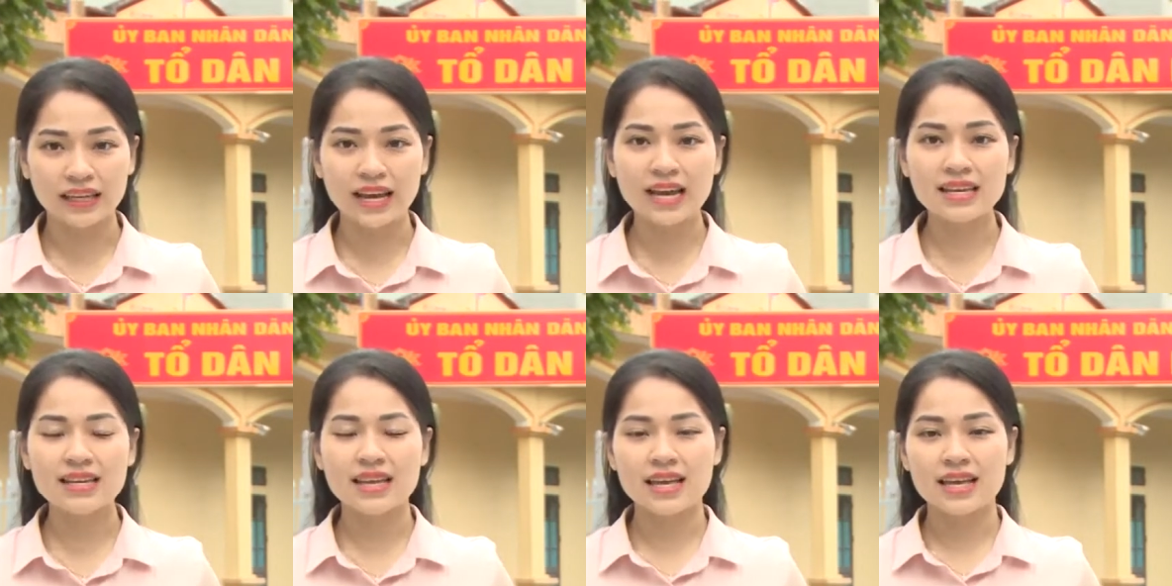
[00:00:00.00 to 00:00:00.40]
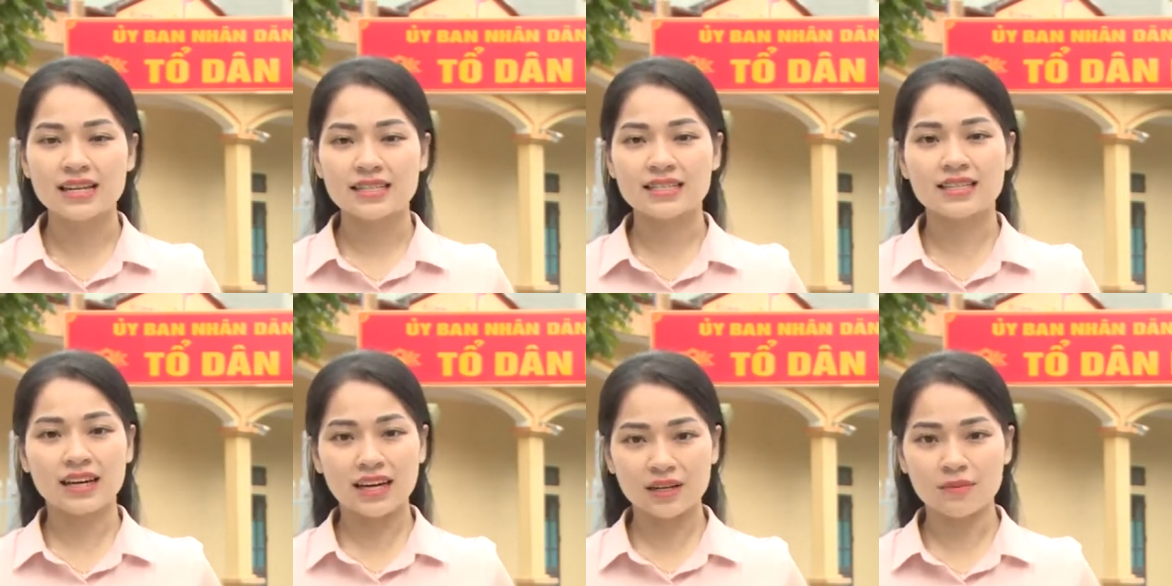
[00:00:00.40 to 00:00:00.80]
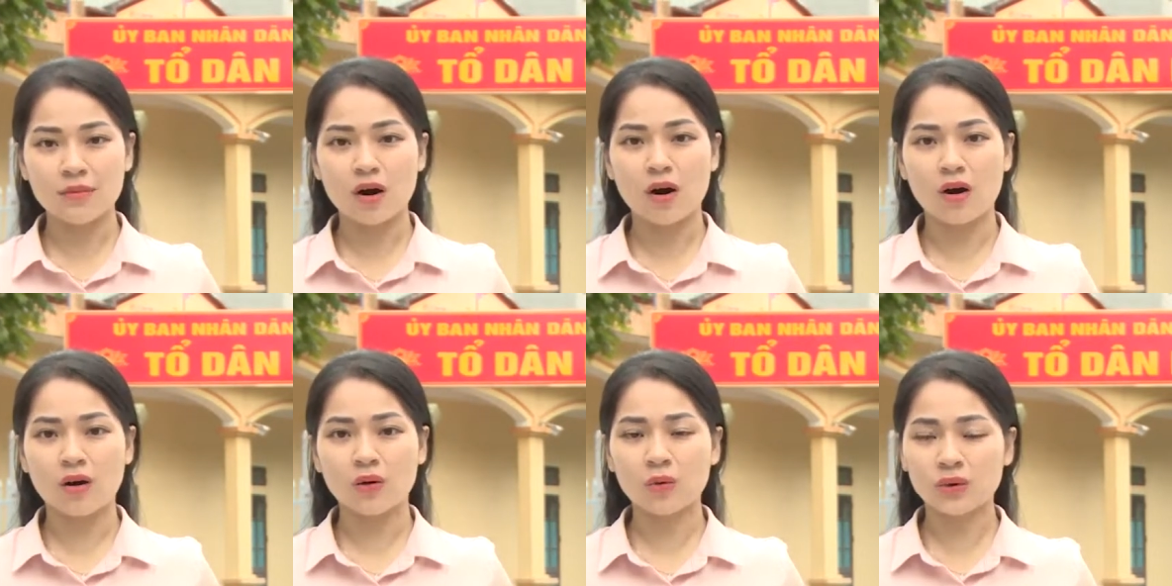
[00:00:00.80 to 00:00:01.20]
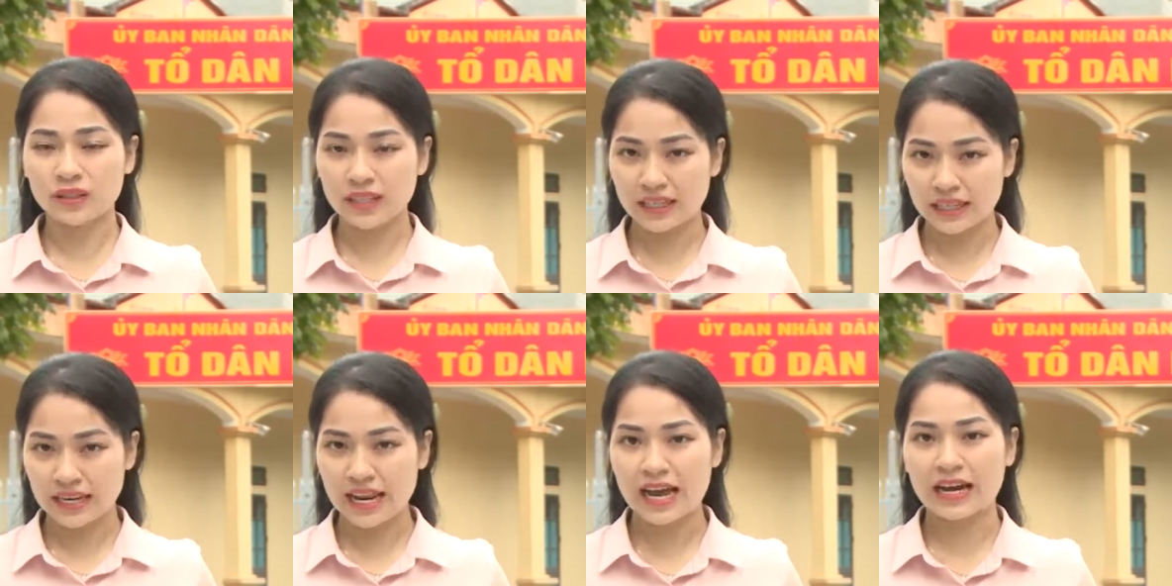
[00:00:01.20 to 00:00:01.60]
kết, sự gắn bó của
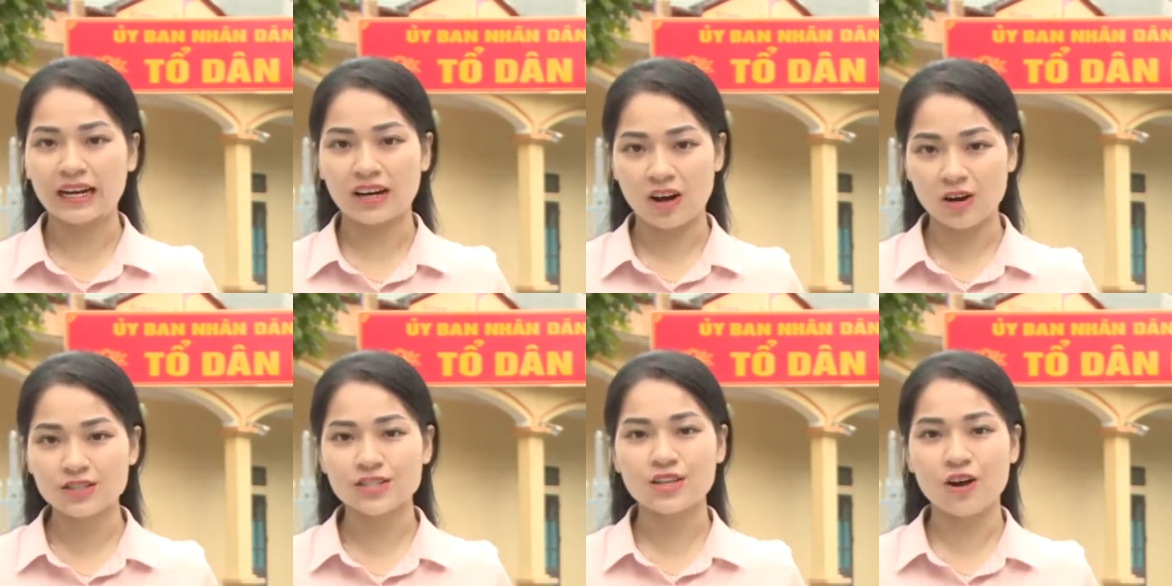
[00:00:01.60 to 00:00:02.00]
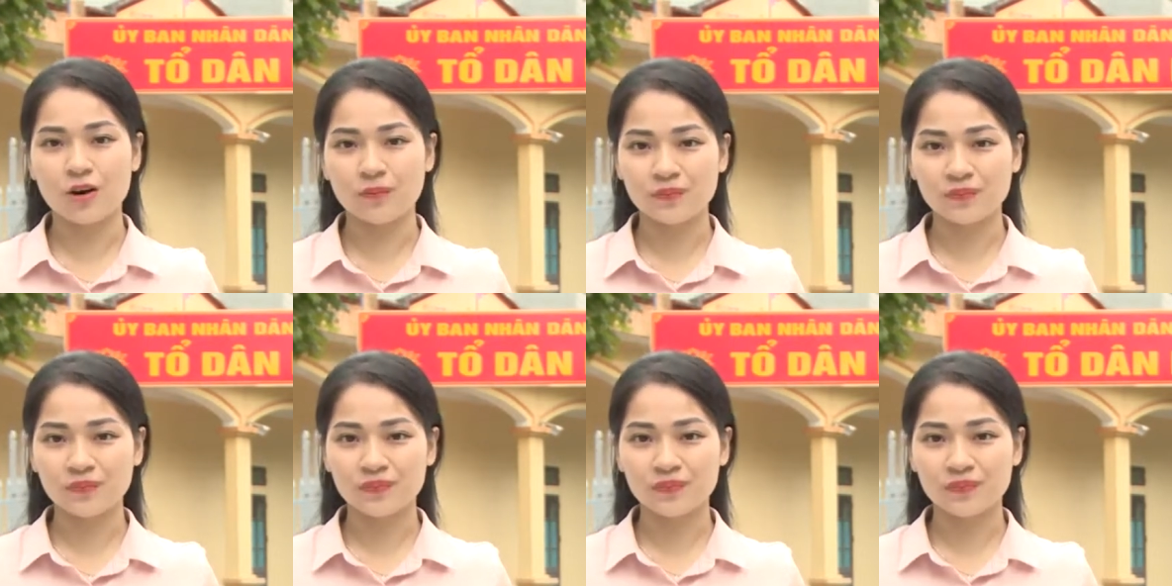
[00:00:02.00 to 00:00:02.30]
tình làng ngõ xóm.